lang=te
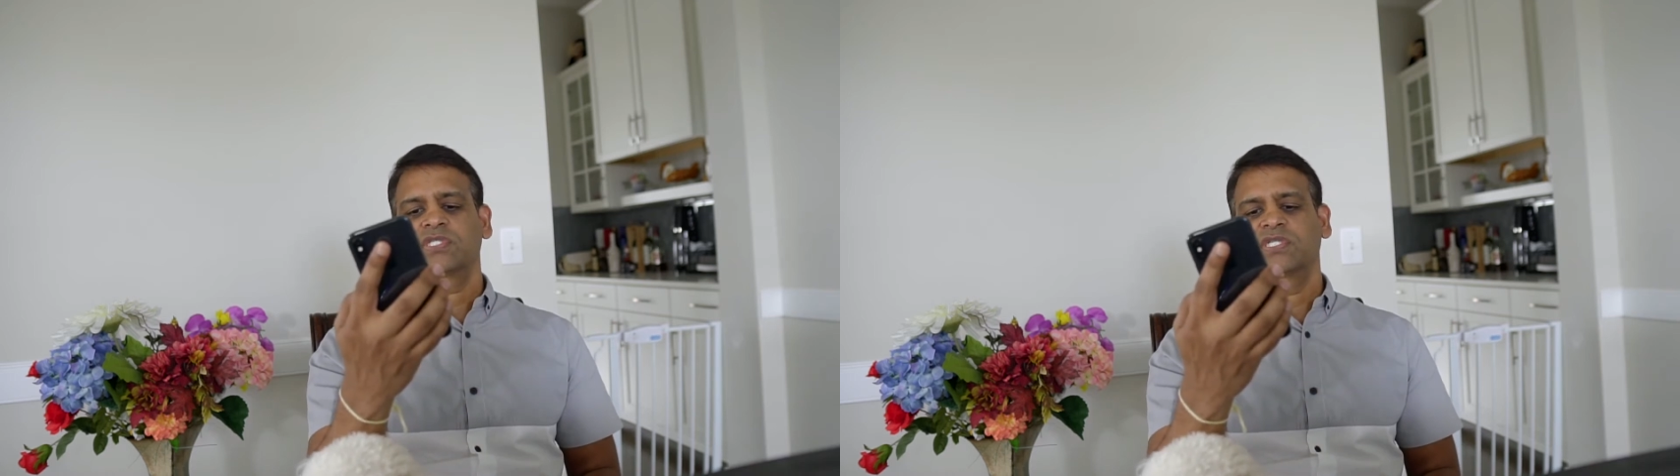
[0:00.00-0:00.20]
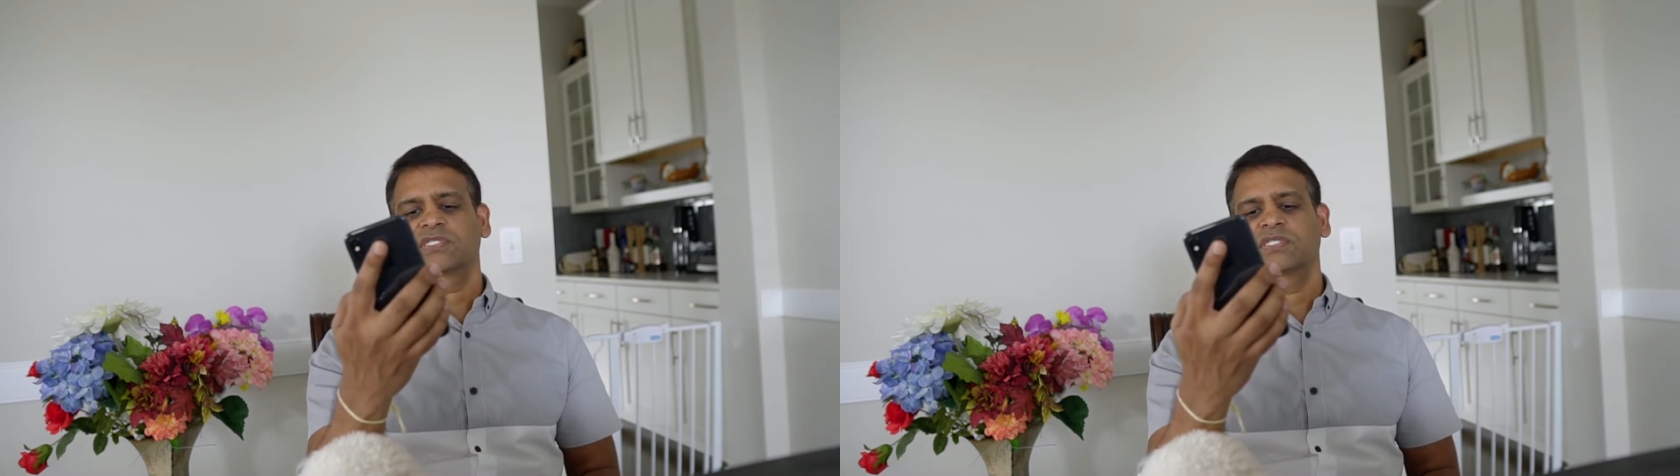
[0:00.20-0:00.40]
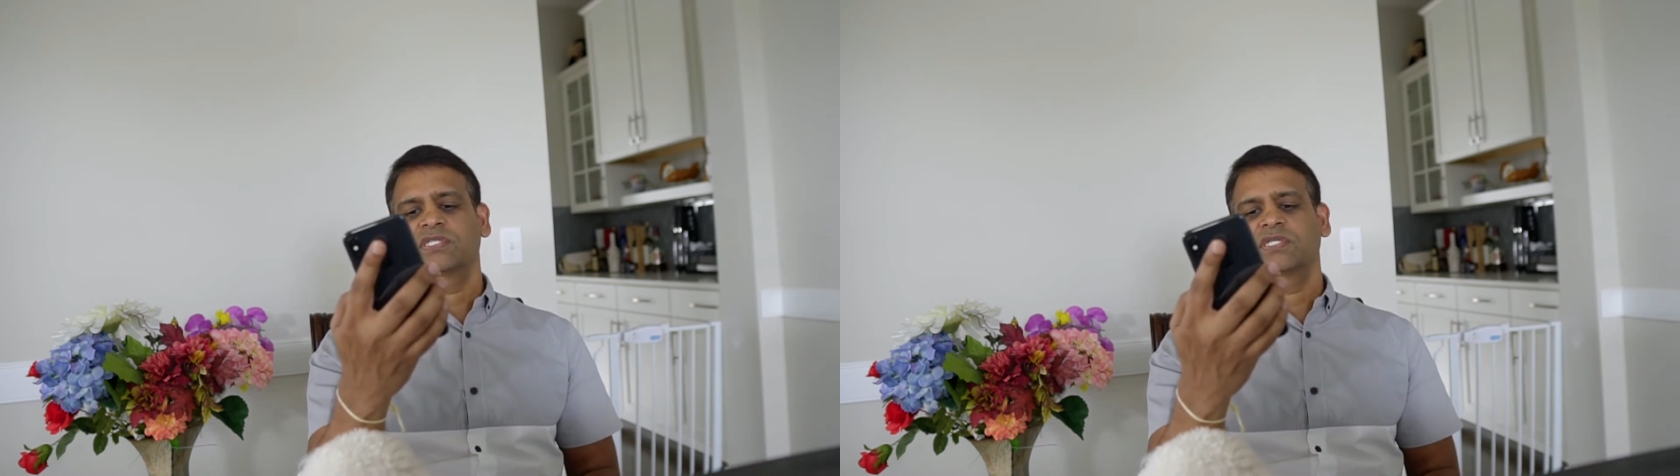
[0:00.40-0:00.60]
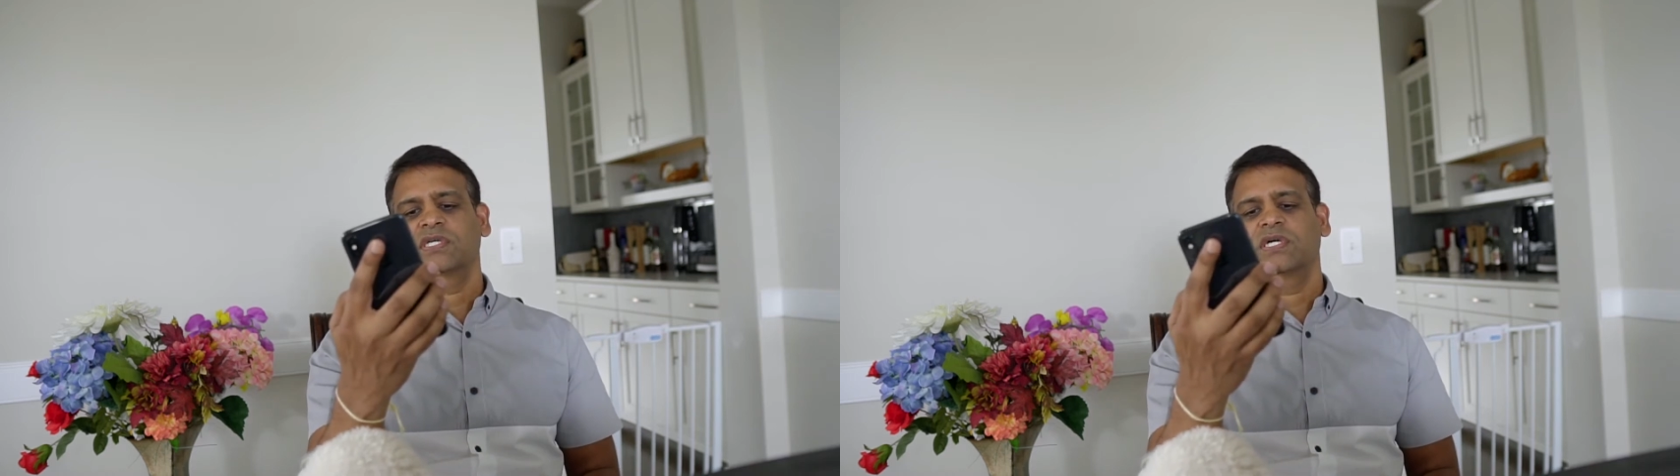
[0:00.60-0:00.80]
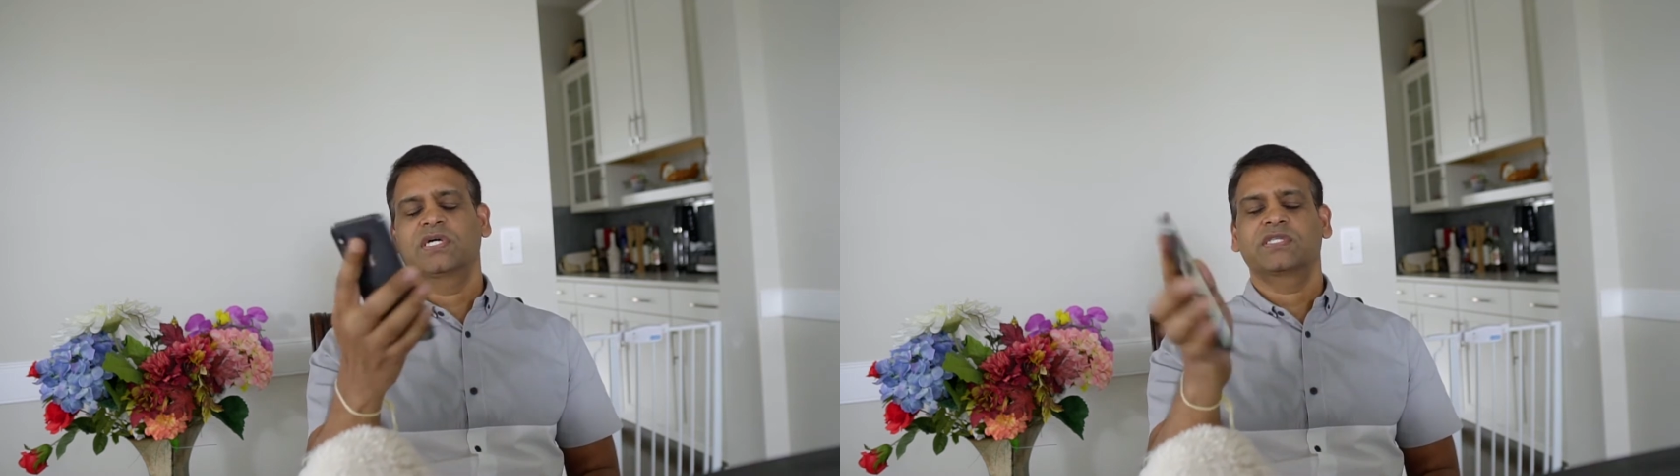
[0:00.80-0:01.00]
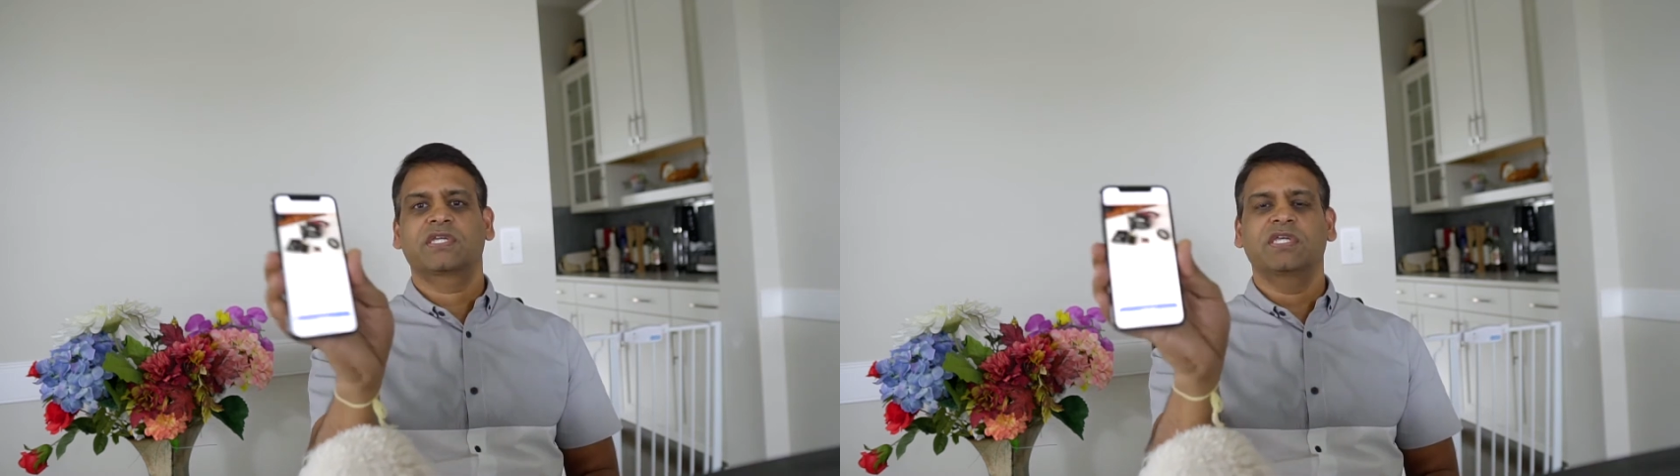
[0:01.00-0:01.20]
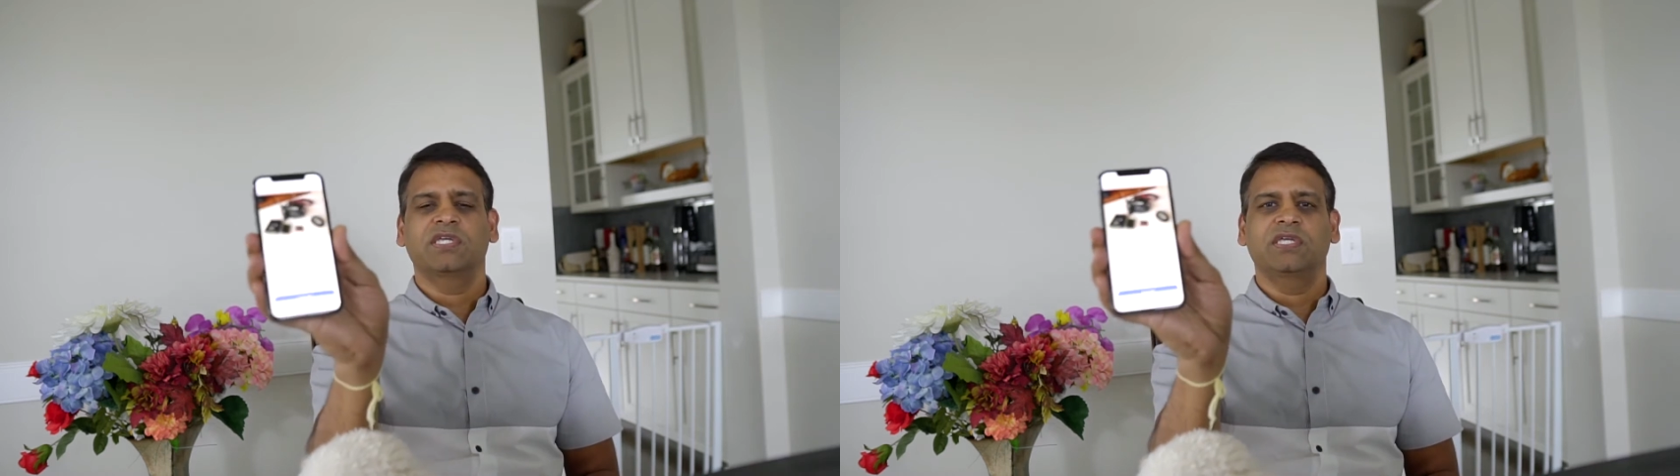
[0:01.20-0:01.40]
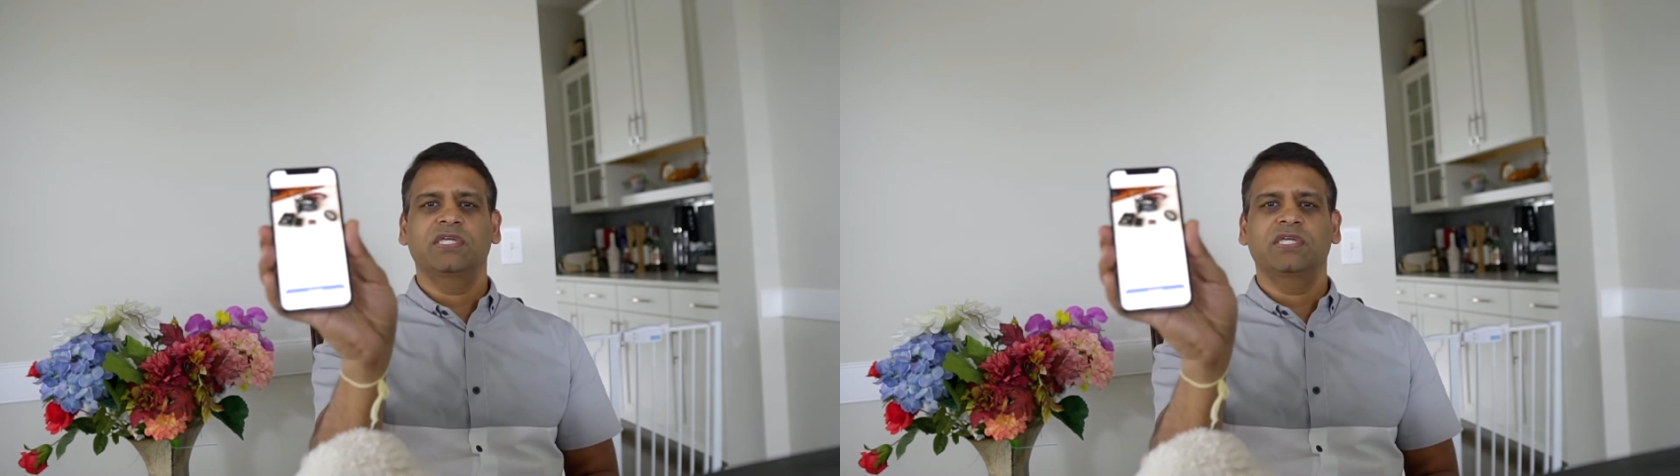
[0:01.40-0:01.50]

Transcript: వచ్చేసి త్రీ